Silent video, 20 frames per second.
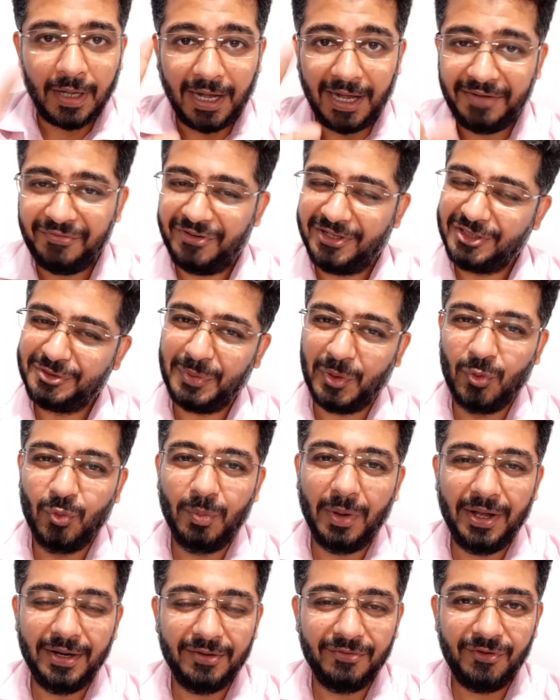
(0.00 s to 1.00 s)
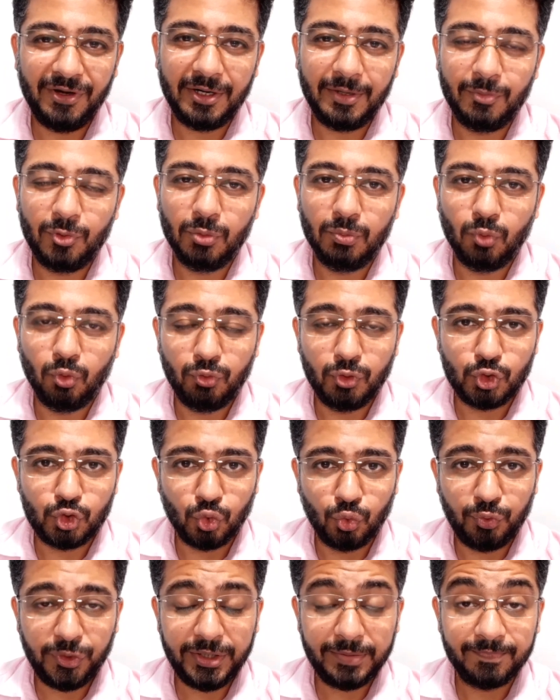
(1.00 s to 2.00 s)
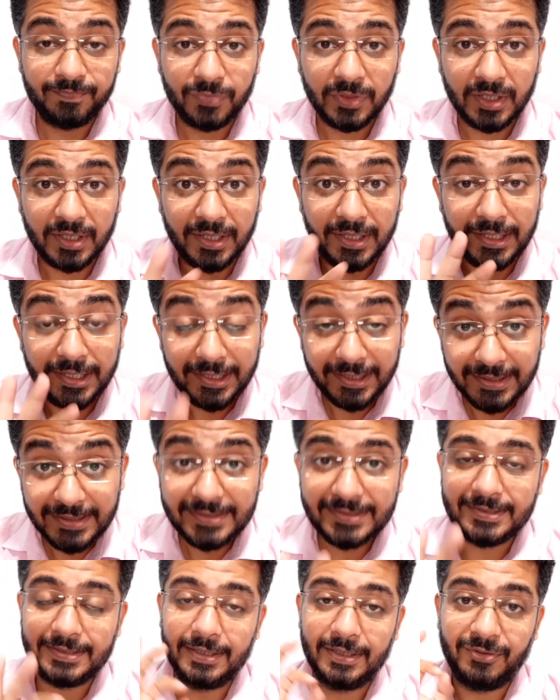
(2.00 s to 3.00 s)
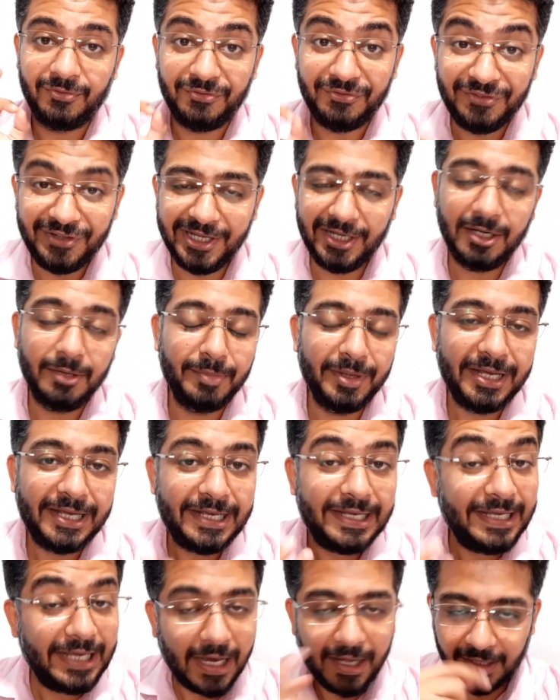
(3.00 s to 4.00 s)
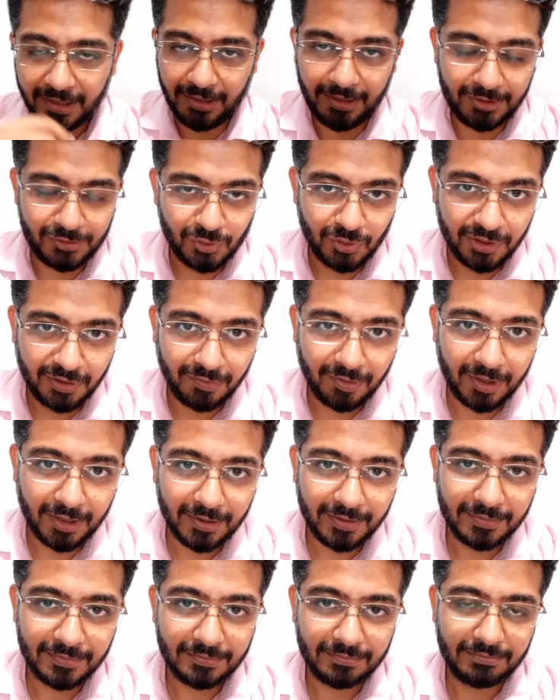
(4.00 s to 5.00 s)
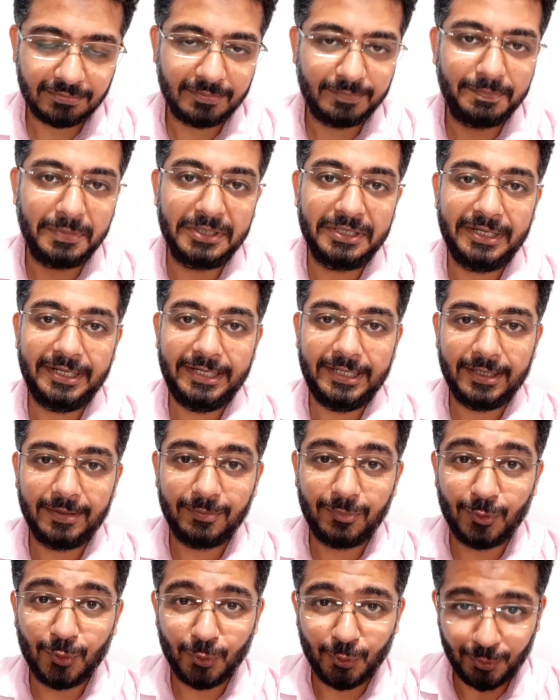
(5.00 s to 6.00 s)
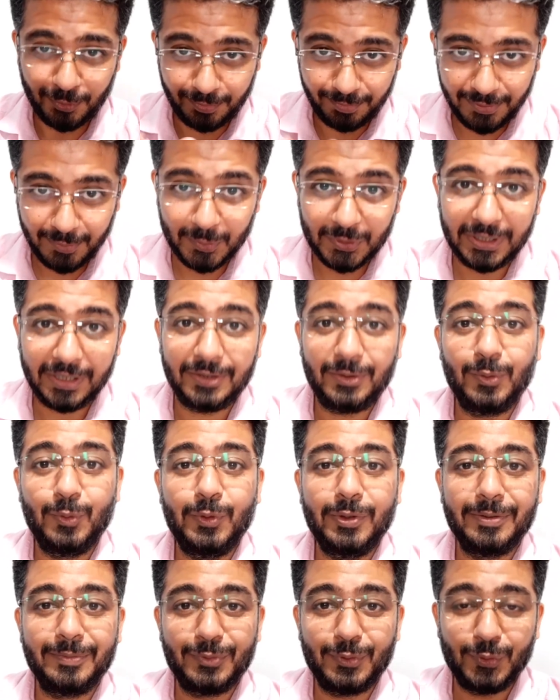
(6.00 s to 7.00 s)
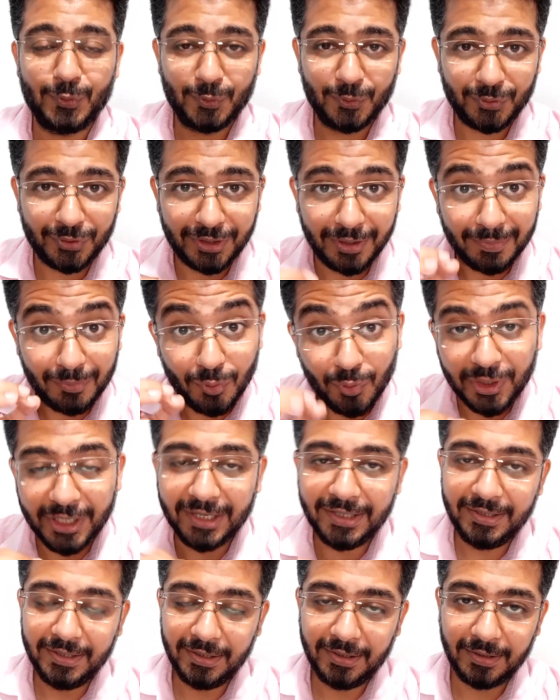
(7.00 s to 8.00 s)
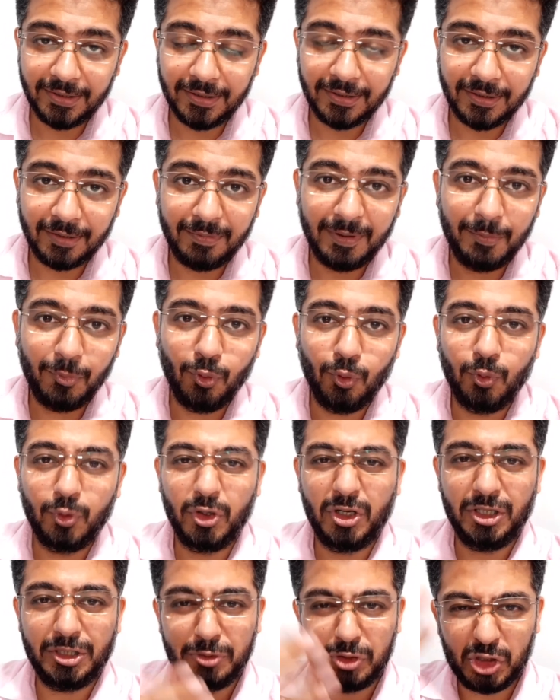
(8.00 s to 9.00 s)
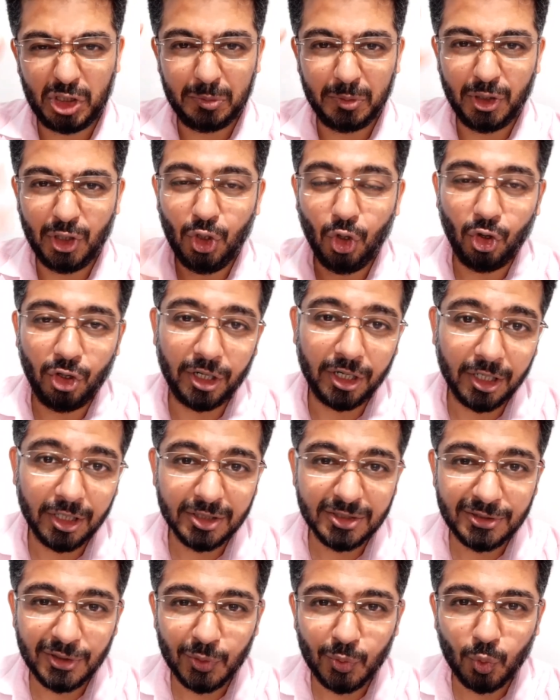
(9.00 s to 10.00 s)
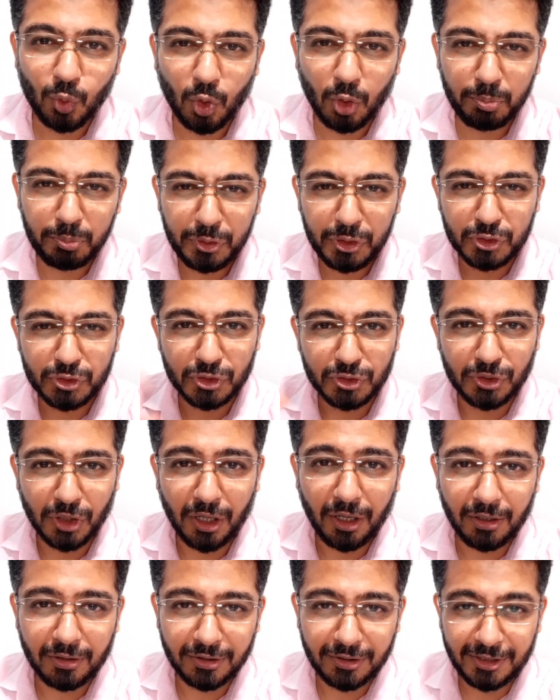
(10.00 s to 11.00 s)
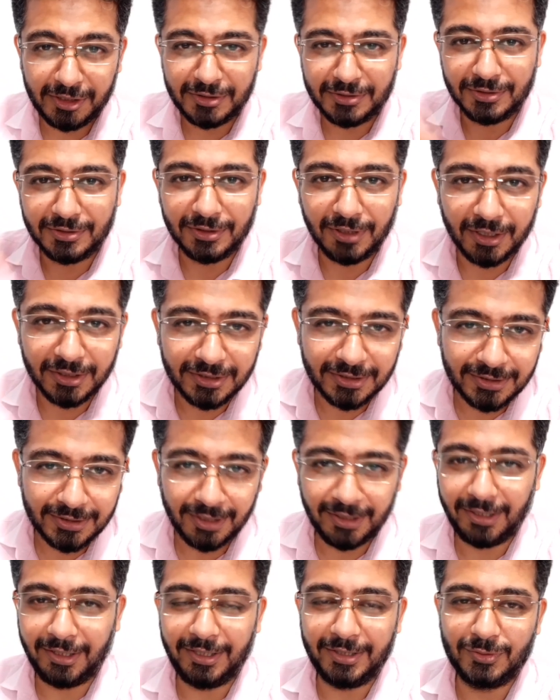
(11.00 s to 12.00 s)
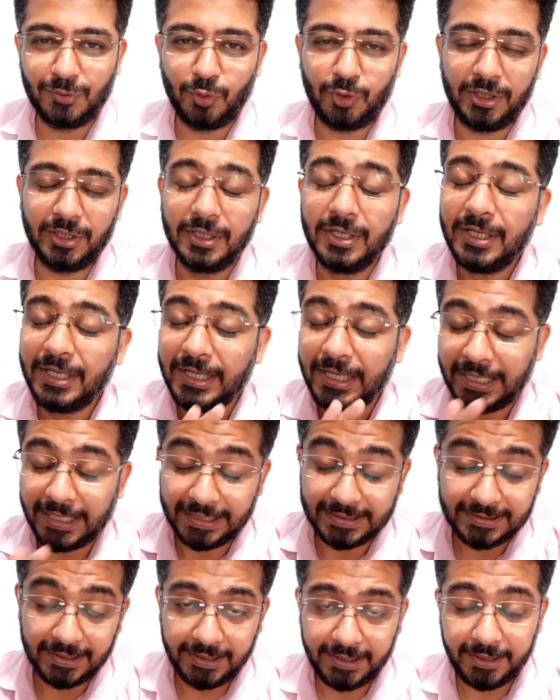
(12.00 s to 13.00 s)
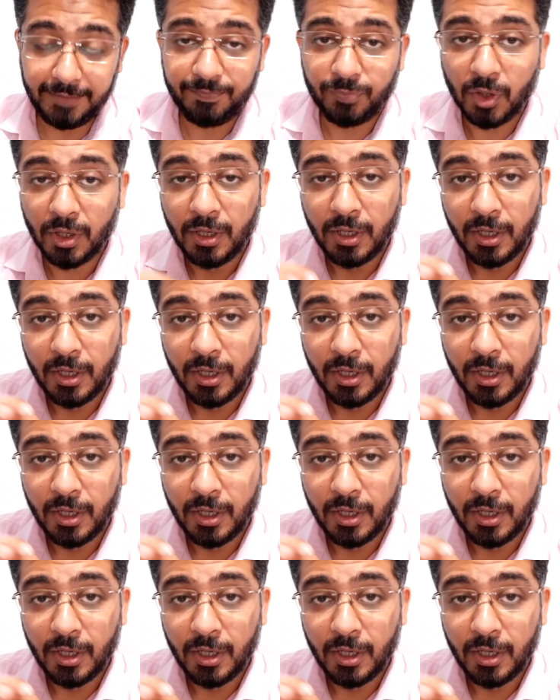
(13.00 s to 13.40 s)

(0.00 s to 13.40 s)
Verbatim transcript: हाय फ्रेंड्स मैं हूं मानव वेलकम टू मूवी शो भी इस वीक में क्या रिलीज होने वाला है पता ही नहीं आपको मैं बताता हूं ना आपको कि आपको क्या देखना है अब आप बोलोगे कि इतनी बड़ी लॉन्ड्री लिस्ट दे दूंगा बीस हज़ार तीस हज़ार चीज़ें रिलीज हो रही हैं ऐसा नहीं है